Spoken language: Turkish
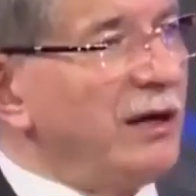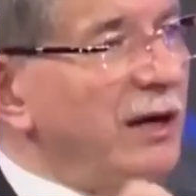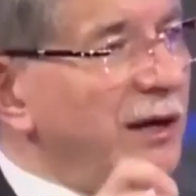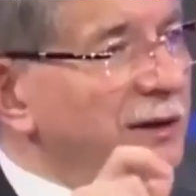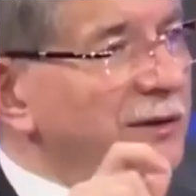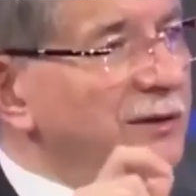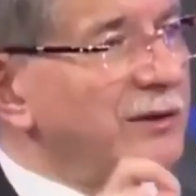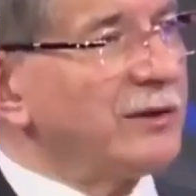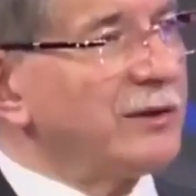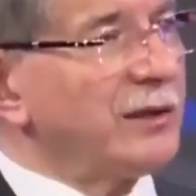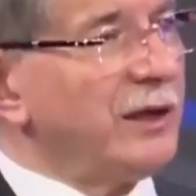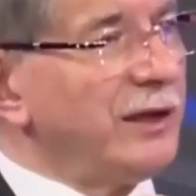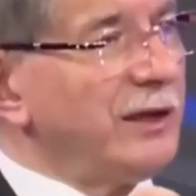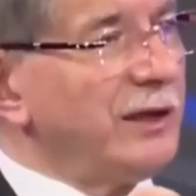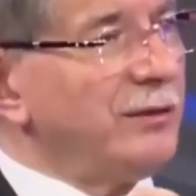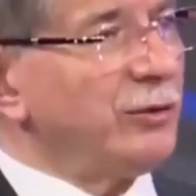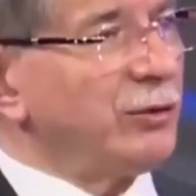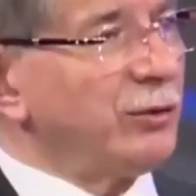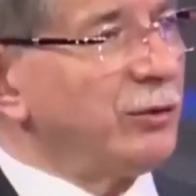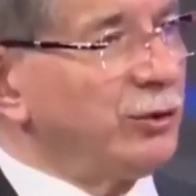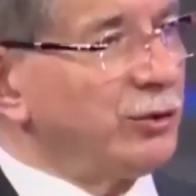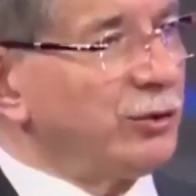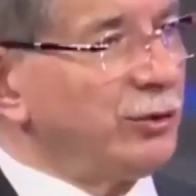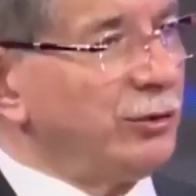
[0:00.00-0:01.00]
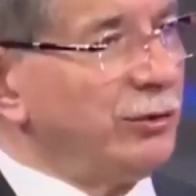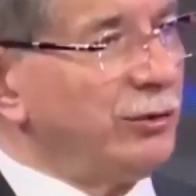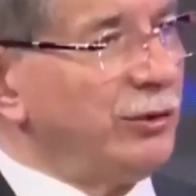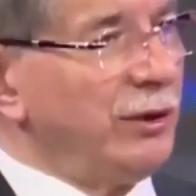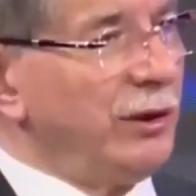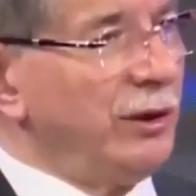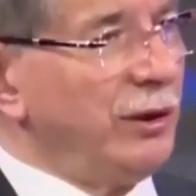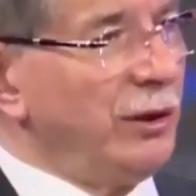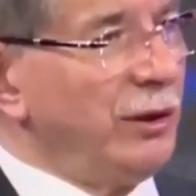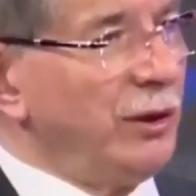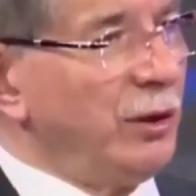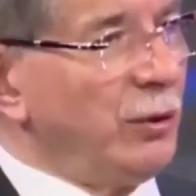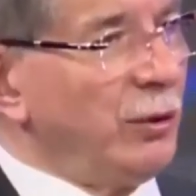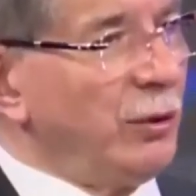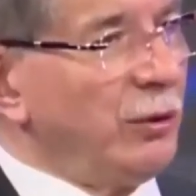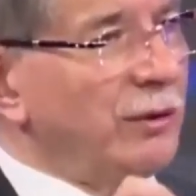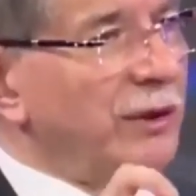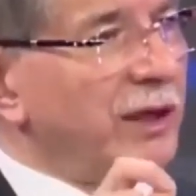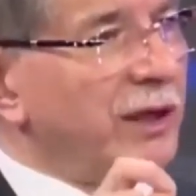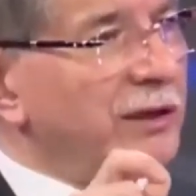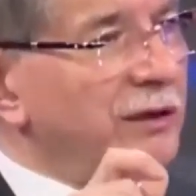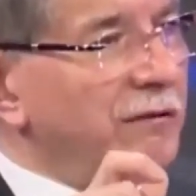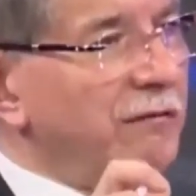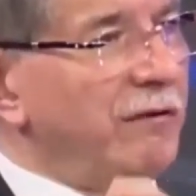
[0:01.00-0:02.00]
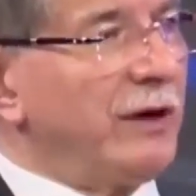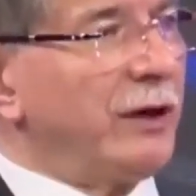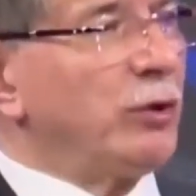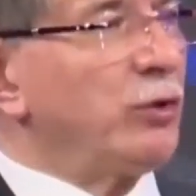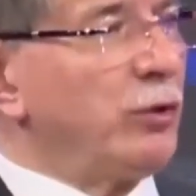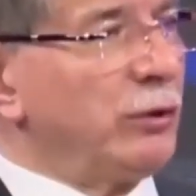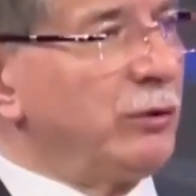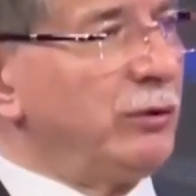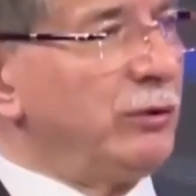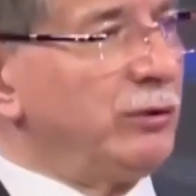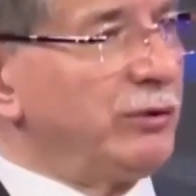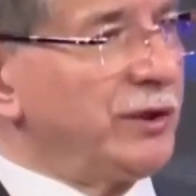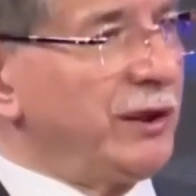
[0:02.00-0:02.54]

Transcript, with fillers: Hala insani bir özün onlarda var